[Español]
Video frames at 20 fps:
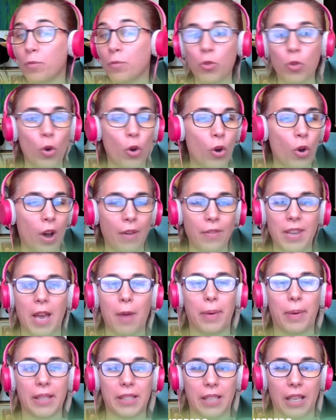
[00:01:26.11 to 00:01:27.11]
no
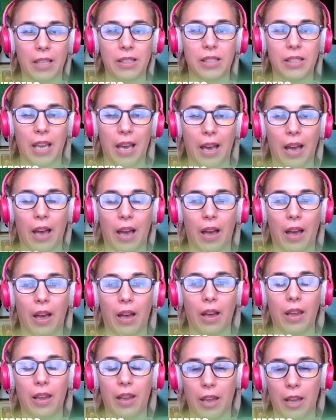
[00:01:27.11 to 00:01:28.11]
había
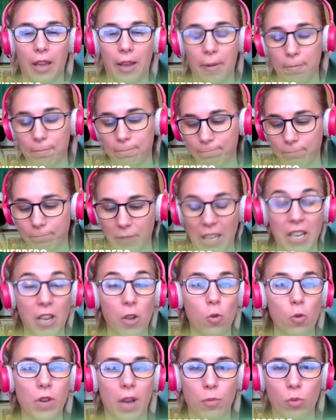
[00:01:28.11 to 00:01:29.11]
presencia eh, de
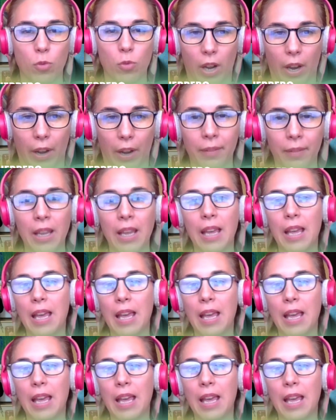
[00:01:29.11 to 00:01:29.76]
ninguna mujer.